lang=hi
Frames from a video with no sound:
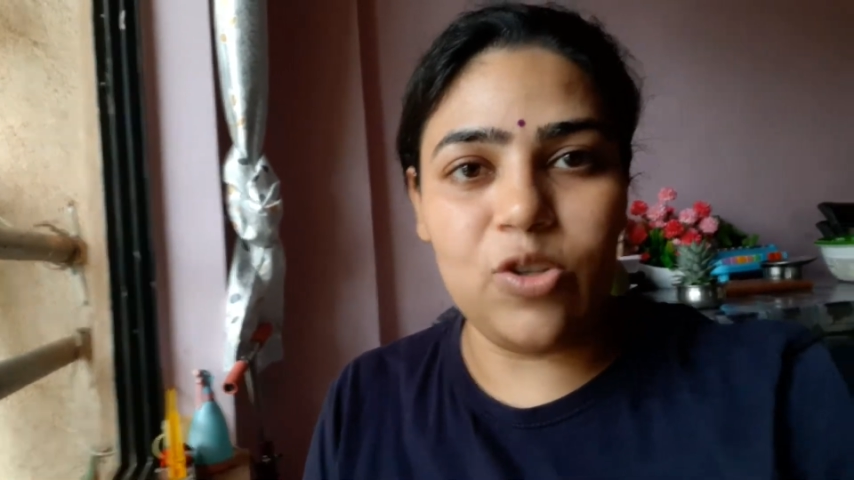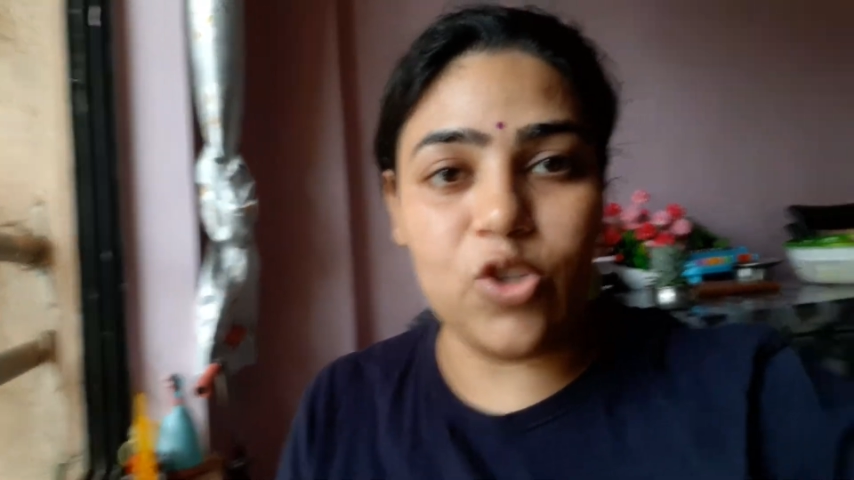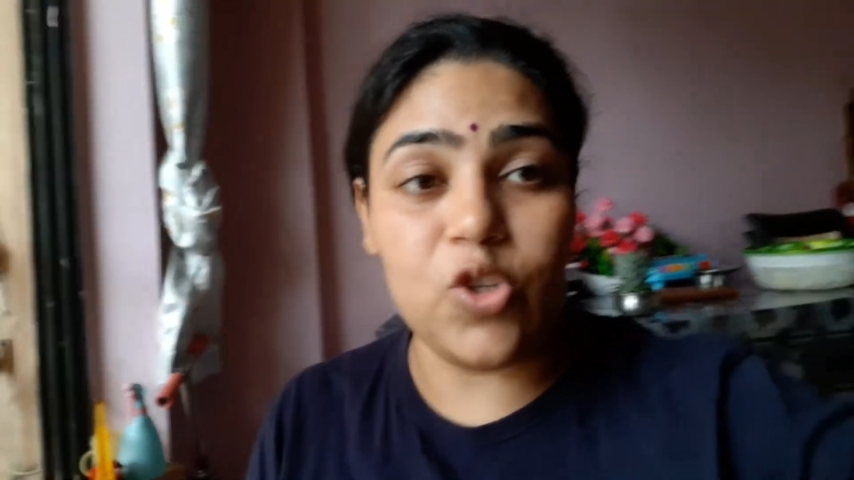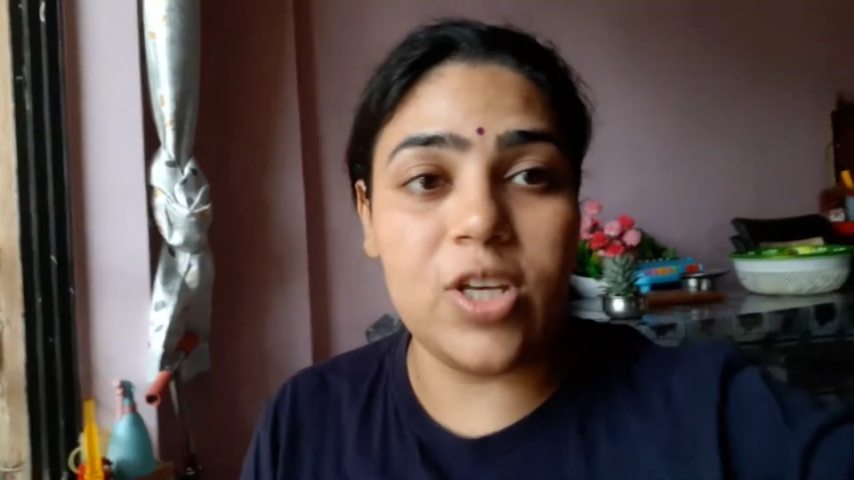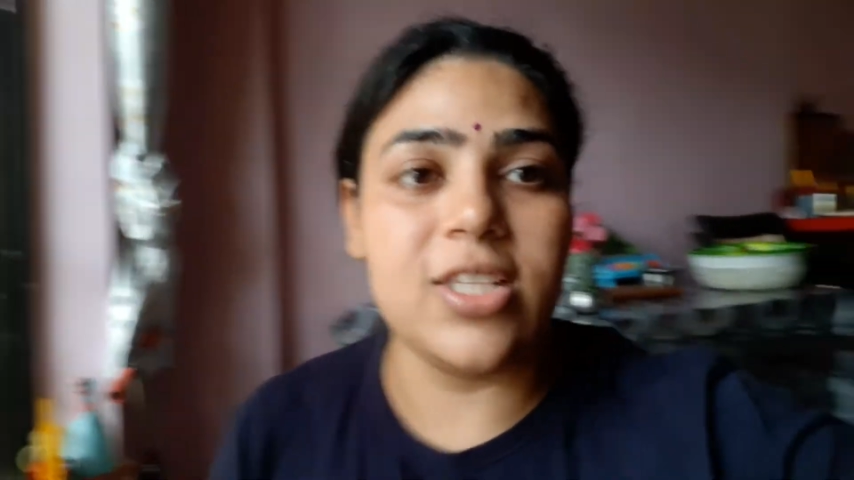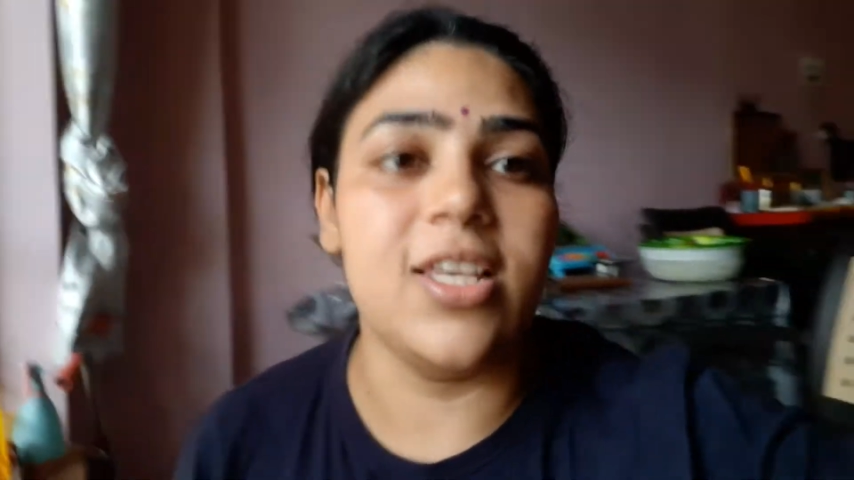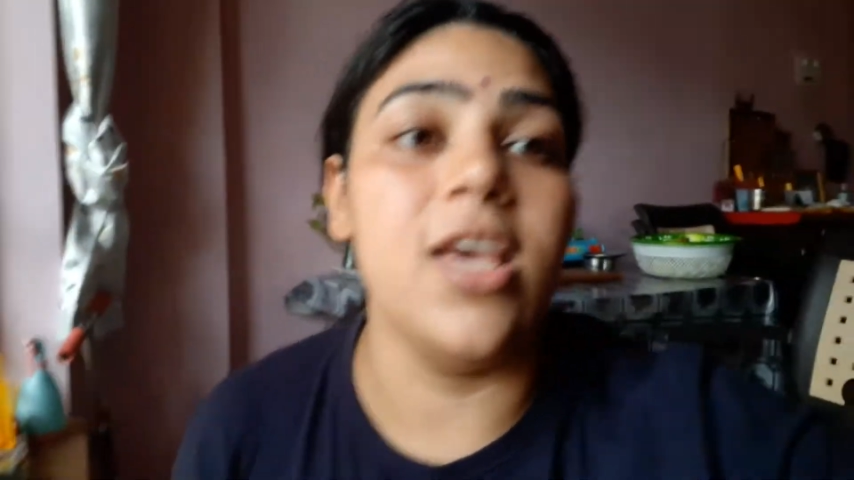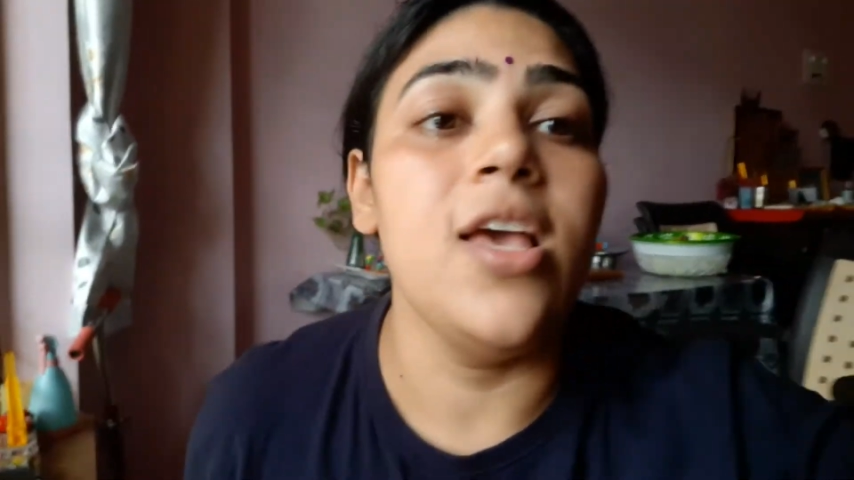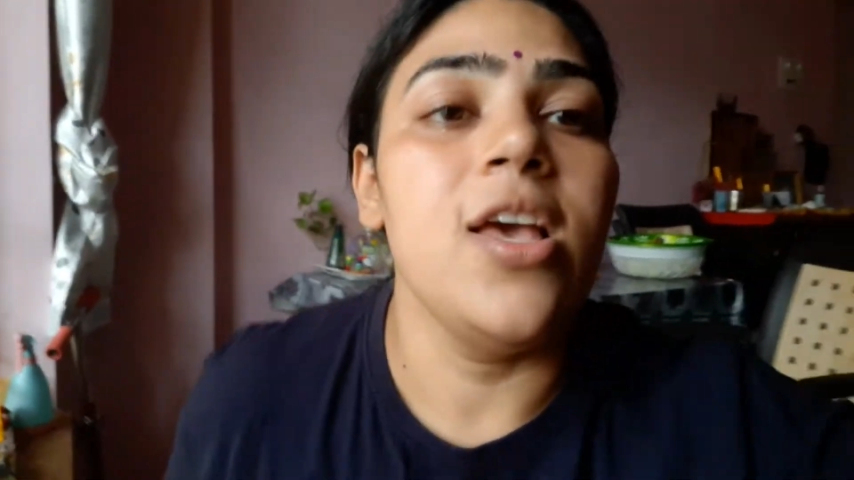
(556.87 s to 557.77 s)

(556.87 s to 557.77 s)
सोचूँ कि इसके